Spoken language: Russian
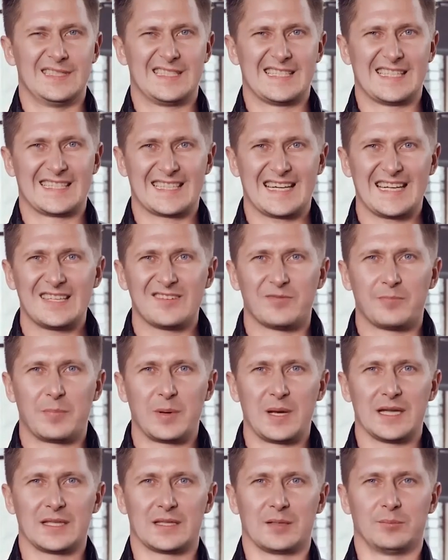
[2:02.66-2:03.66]
затратив
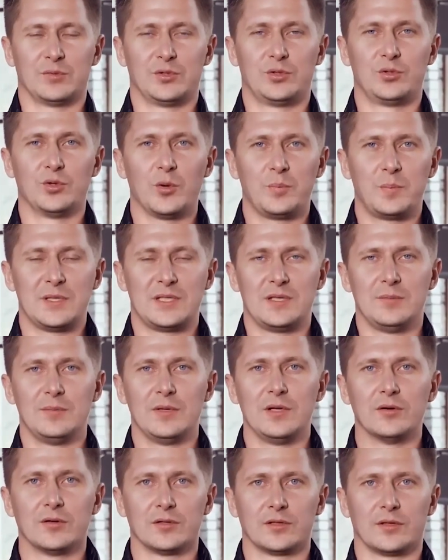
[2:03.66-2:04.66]
при этом до 5
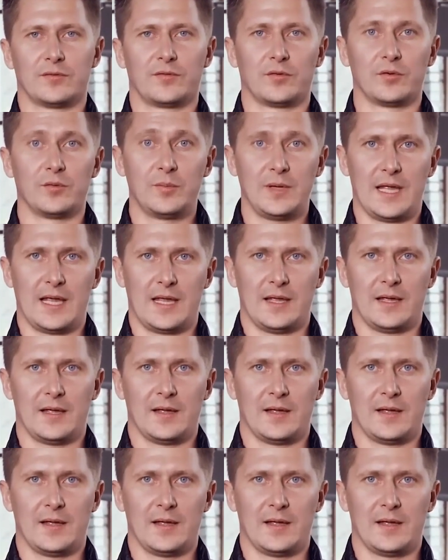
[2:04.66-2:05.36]
миллионов рублей.